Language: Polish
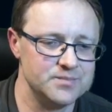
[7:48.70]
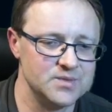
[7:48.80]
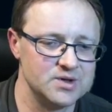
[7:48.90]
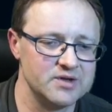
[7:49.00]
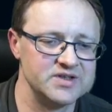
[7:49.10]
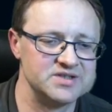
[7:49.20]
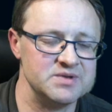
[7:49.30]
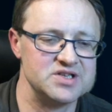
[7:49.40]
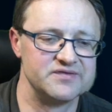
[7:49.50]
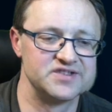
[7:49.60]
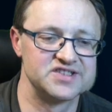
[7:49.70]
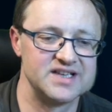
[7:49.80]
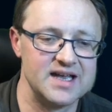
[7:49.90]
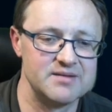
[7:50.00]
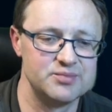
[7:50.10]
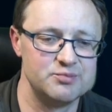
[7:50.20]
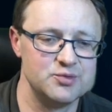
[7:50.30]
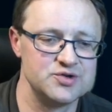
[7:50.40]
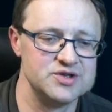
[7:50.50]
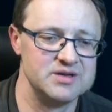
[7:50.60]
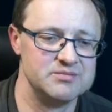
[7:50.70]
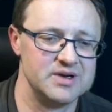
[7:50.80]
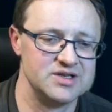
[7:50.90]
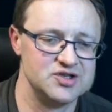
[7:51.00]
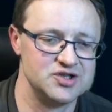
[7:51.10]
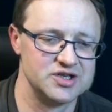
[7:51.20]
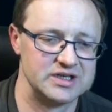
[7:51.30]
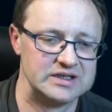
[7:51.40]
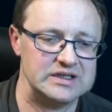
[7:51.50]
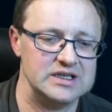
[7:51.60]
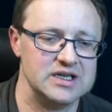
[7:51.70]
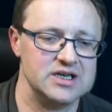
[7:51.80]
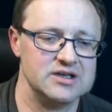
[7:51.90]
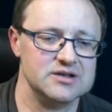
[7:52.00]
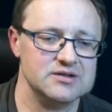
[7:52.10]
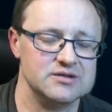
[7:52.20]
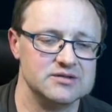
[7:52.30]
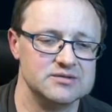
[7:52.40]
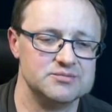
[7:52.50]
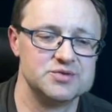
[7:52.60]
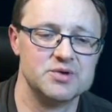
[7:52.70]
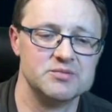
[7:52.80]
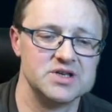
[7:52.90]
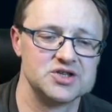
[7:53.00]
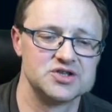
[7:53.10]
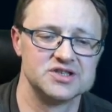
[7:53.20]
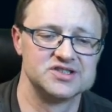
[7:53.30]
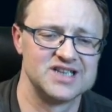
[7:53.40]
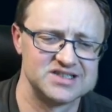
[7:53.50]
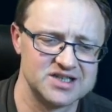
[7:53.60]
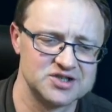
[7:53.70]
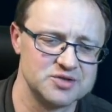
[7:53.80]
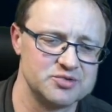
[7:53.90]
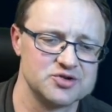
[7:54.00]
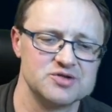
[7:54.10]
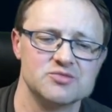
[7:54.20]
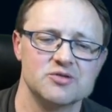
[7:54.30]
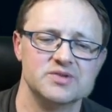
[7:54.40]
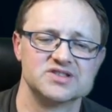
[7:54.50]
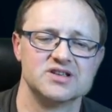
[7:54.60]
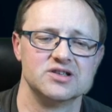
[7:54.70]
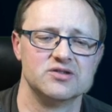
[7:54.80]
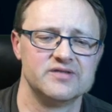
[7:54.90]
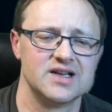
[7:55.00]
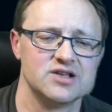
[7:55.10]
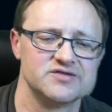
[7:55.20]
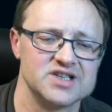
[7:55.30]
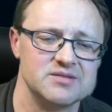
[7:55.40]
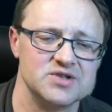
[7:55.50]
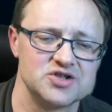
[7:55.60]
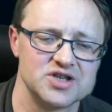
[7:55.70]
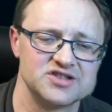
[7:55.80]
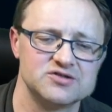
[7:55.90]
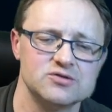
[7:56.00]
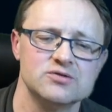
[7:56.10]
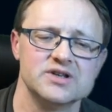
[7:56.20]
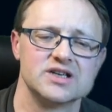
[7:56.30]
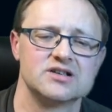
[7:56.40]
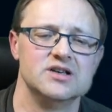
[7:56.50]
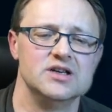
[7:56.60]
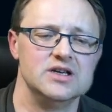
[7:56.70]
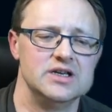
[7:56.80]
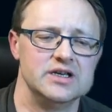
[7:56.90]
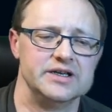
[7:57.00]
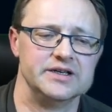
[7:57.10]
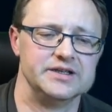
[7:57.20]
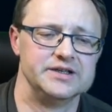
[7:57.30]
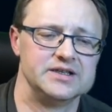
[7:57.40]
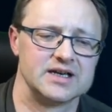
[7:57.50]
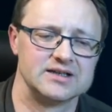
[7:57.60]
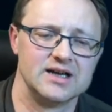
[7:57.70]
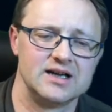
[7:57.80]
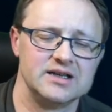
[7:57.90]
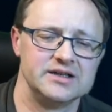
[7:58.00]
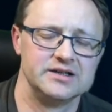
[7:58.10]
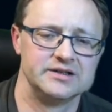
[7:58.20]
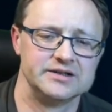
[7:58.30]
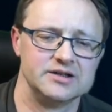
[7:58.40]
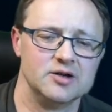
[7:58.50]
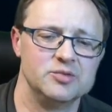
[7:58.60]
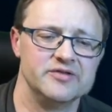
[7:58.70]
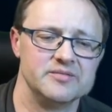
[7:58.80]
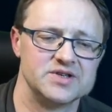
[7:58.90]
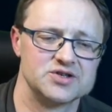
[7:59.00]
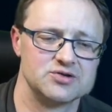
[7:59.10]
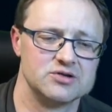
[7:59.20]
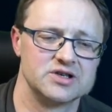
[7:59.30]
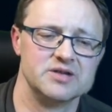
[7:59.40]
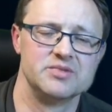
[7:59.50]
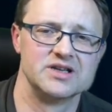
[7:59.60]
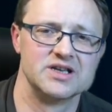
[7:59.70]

No więc będzie wstęp, później będzie, e, przypomnę jeszcze zasad, że prosimy o bezhejtowanie, o wzajemny szacunek e, i tak dalej. E, opowiem też o ekipie